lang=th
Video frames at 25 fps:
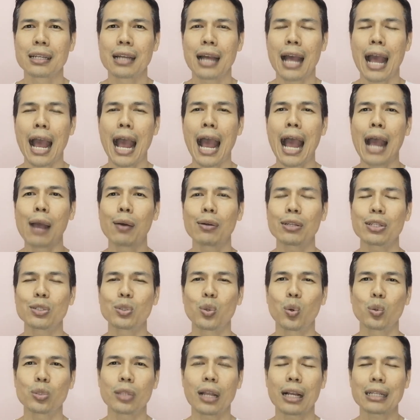หาวัส
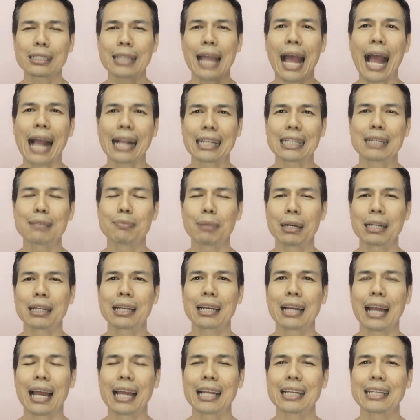ดุต่างๆที่มัน
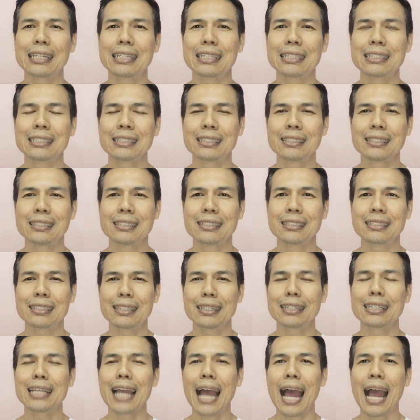อะไร
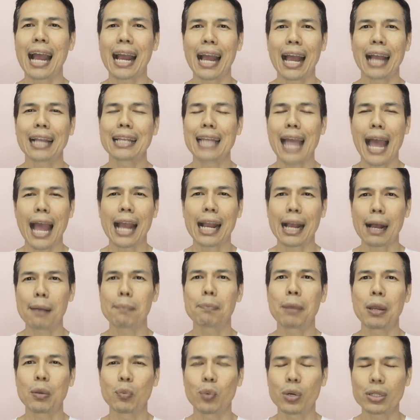ซื้อยากหายากครั
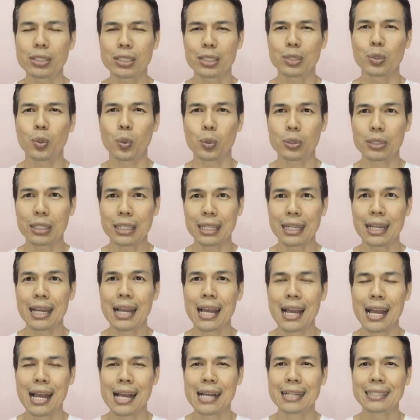บเป็นวัสดุที่
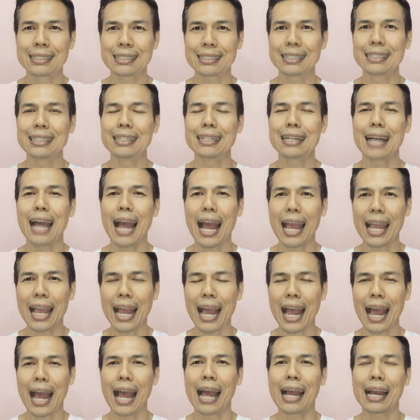ซื้อง่าย
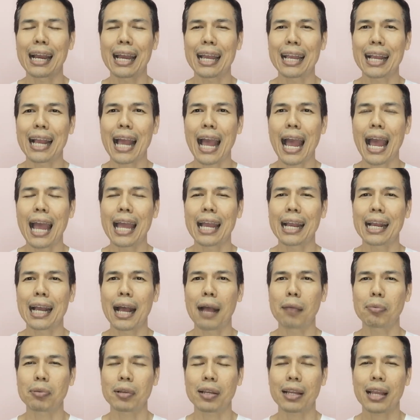หาง่ายๆ
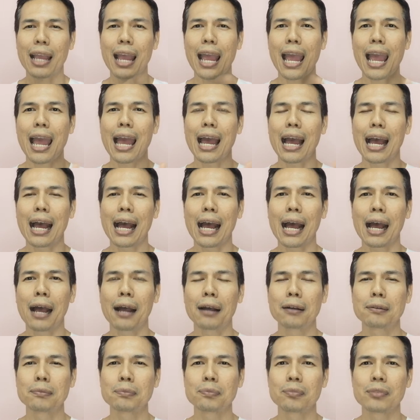ครับแค่
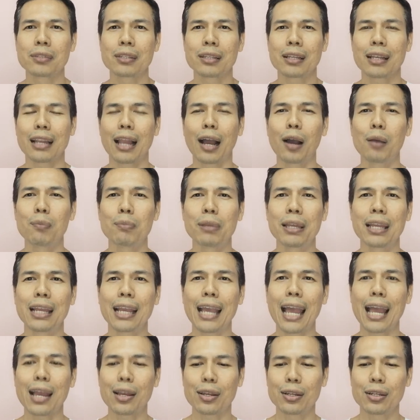เรามี
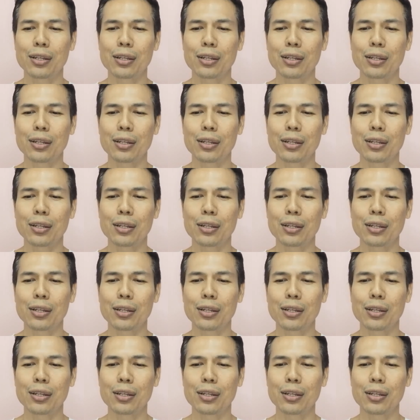แค่